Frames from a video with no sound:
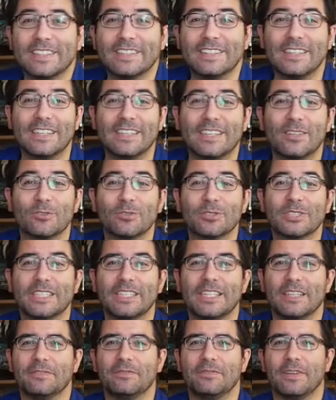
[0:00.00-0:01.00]
et
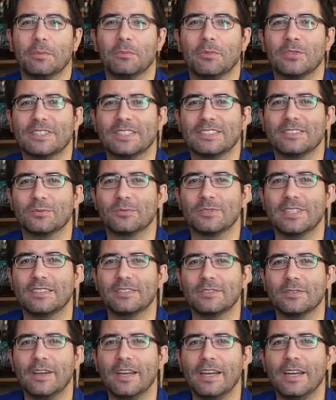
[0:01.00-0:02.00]
déclencher la fermentation
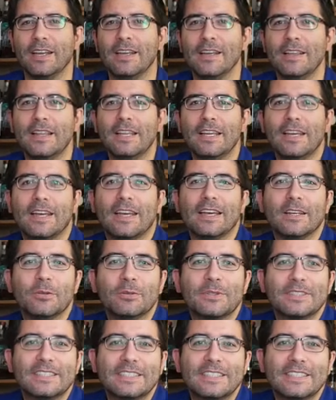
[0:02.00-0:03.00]
naturelle, elle
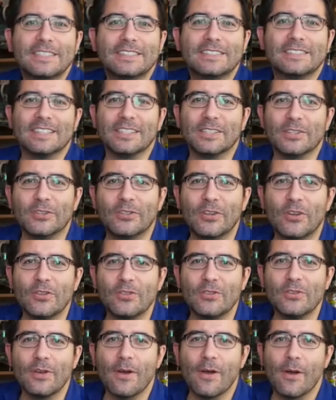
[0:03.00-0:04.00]
utilise des
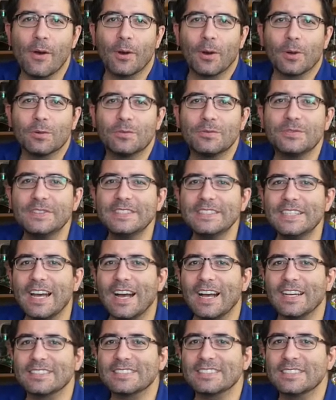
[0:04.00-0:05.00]
dunder,
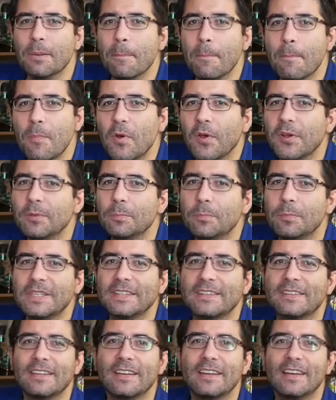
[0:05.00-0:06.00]
vinasse et mug
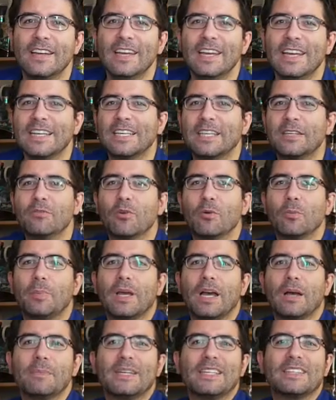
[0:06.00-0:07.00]
pit qui vont
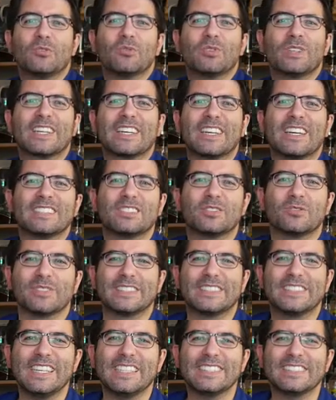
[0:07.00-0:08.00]
permettre une
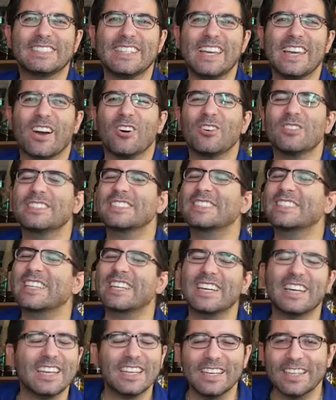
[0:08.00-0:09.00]
création d'ester en
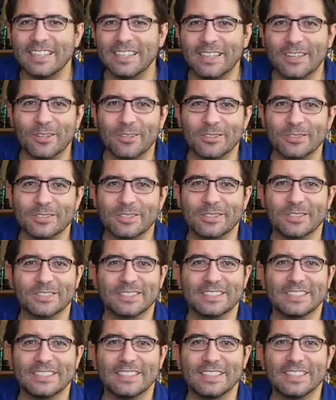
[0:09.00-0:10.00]
très grande
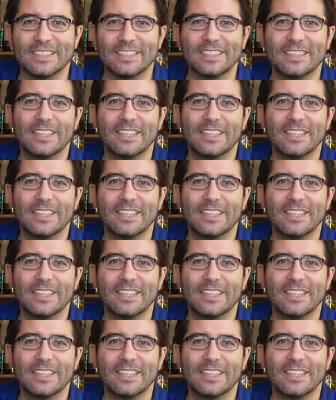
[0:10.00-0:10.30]
quantité.